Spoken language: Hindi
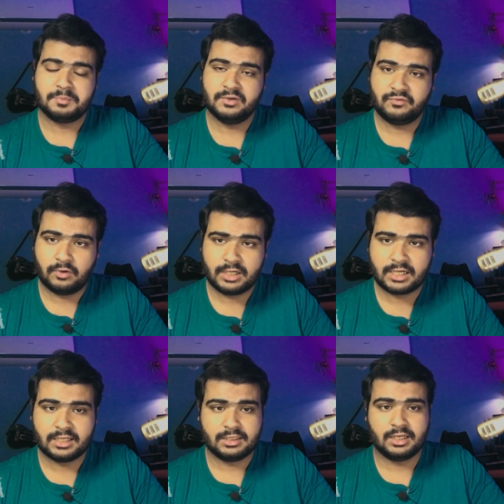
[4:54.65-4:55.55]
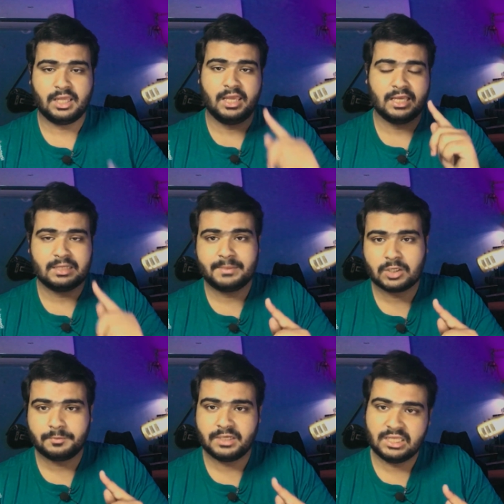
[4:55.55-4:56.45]
अपने फोल्डर के अंदर के एक
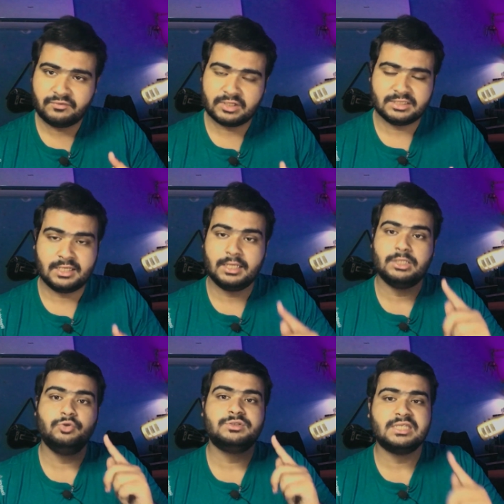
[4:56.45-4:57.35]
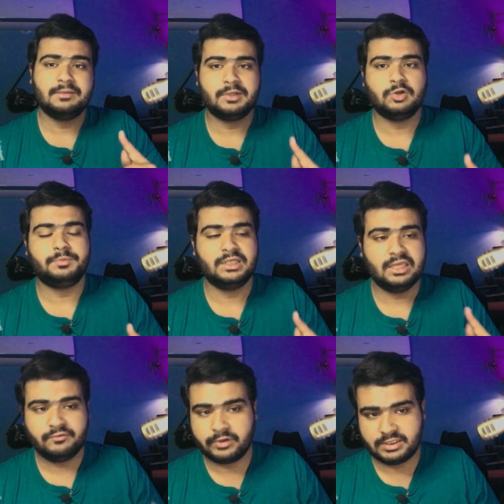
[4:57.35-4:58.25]
नंबर के ऊपर ये फुटेज आएगी दूसरे नंबर के ऊपर
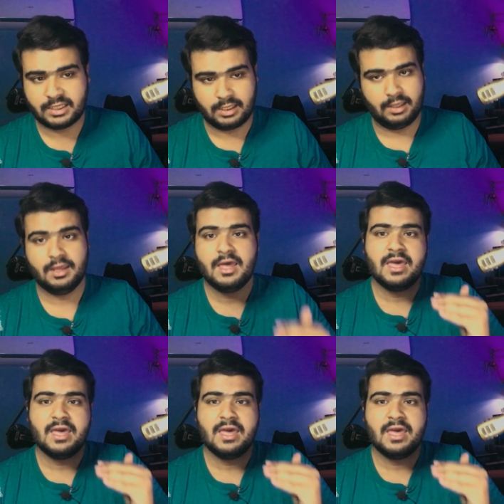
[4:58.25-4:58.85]
ये फुटेज आएगी